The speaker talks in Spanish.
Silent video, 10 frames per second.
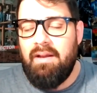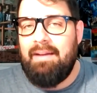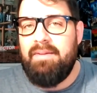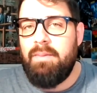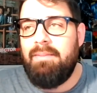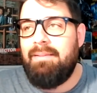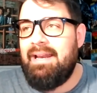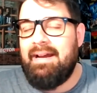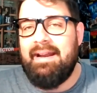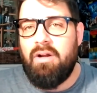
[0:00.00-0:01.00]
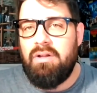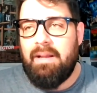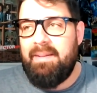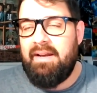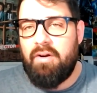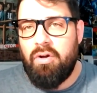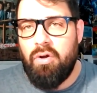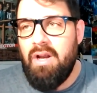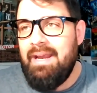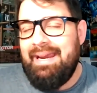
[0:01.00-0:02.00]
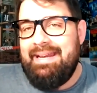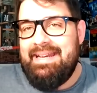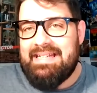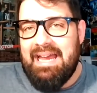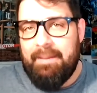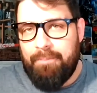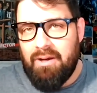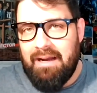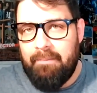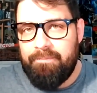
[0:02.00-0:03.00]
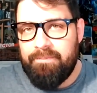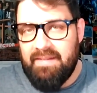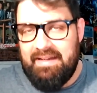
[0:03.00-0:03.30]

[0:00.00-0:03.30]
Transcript: Que a mí no me va a alegar a J. Pelirrojo en esa época,